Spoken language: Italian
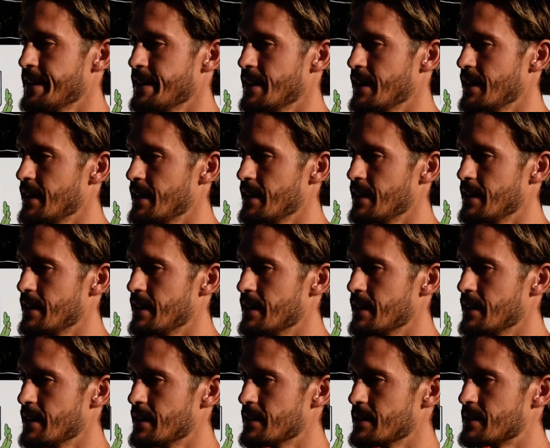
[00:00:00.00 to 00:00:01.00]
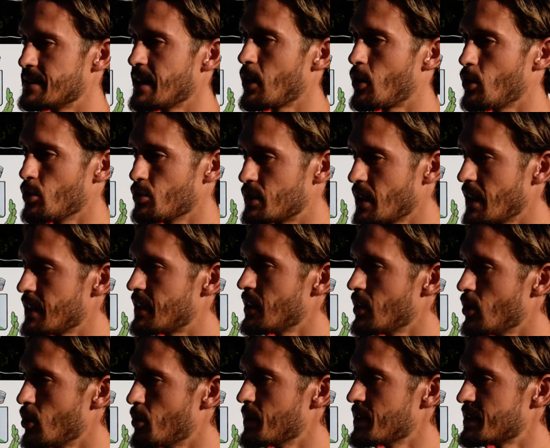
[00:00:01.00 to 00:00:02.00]
eh, siamo contenti di
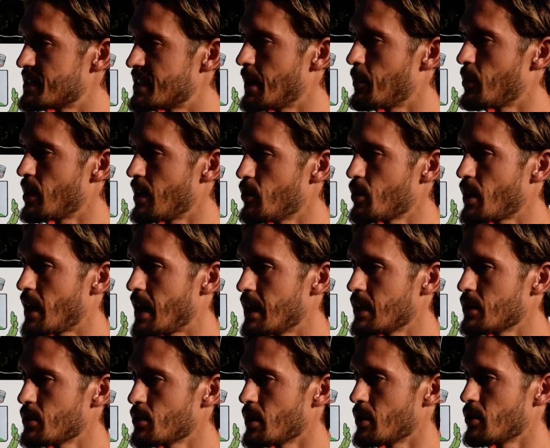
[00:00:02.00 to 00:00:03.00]
come stiamo lavorando,